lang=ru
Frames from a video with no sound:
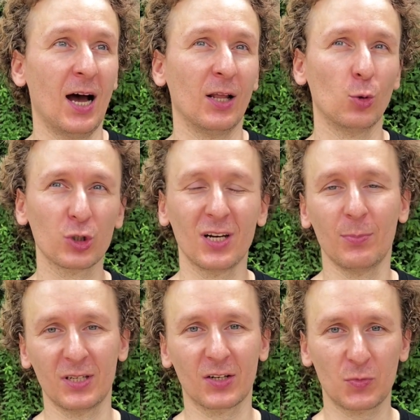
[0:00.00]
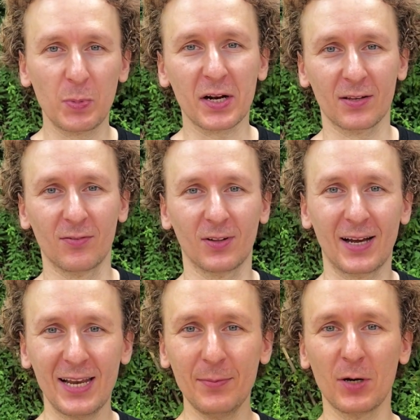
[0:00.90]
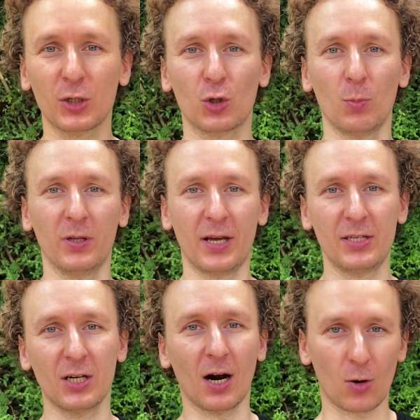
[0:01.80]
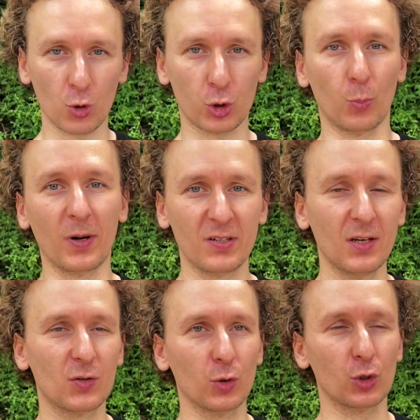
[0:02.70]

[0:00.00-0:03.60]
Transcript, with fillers: нужно ли быть экспертом в алгоритмах, чтобы найти хорошую позицию,